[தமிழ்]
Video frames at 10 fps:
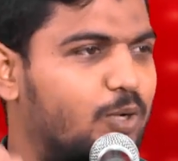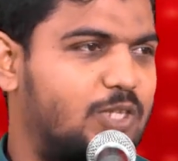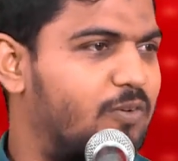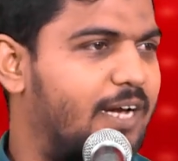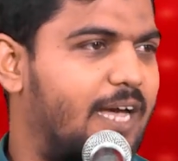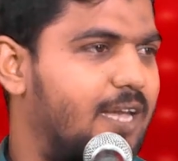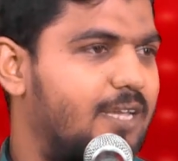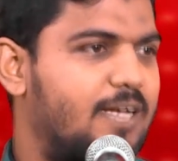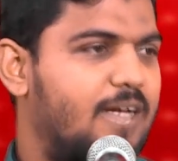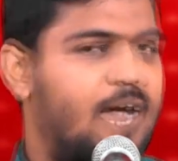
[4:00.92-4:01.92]
கொடுத்தவங்க
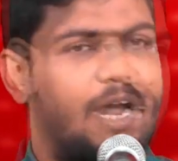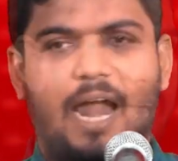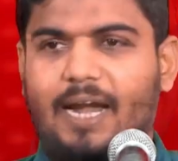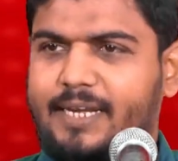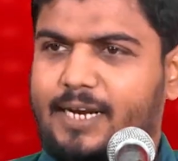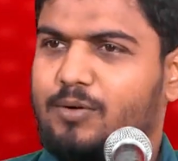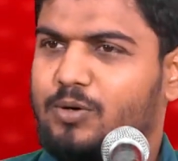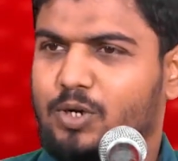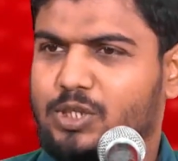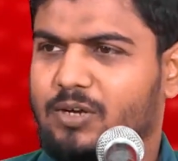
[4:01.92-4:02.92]
ஆனால்
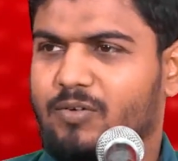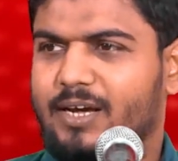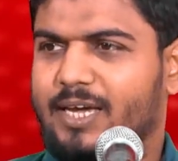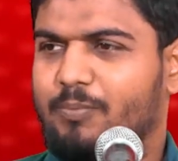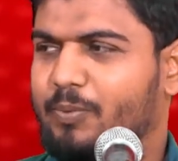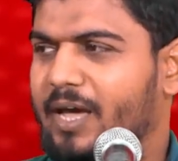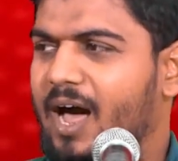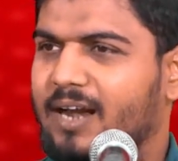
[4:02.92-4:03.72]
அடைக்கலமும் கொடுத்தவங்க இப்படி